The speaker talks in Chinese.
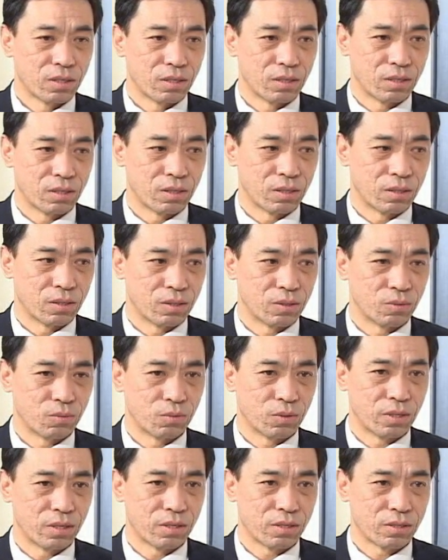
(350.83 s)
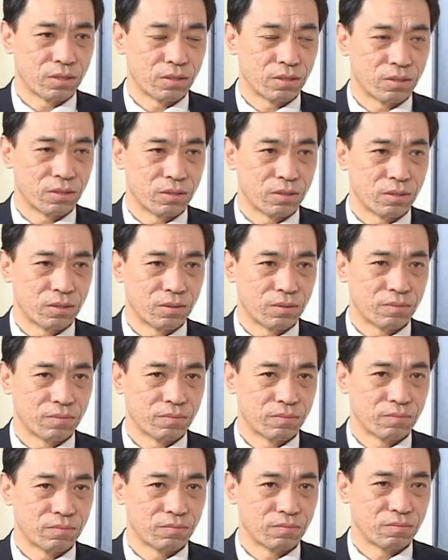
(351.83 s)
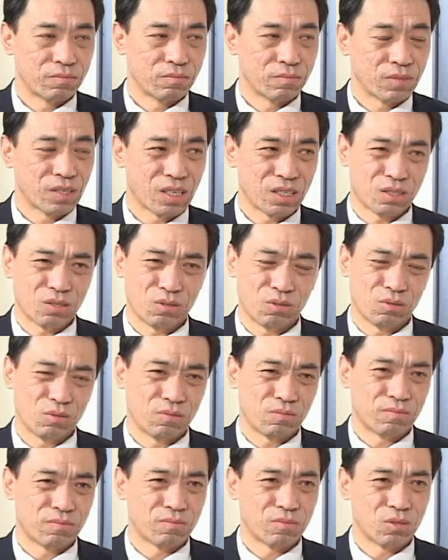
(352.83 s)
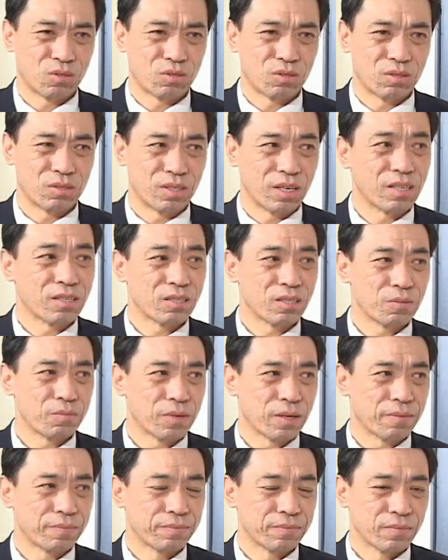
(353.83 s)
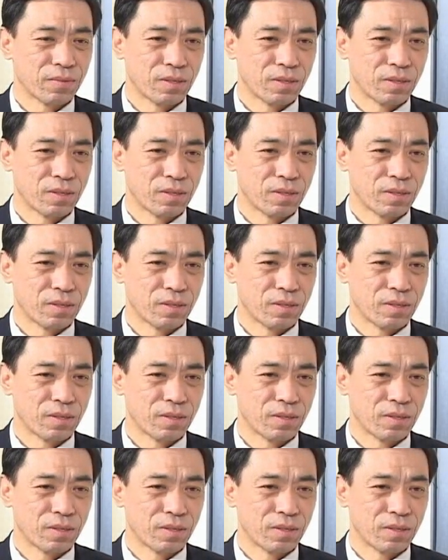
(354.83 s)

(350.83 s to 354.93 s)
呃，我也是那时候就是年轻嘛，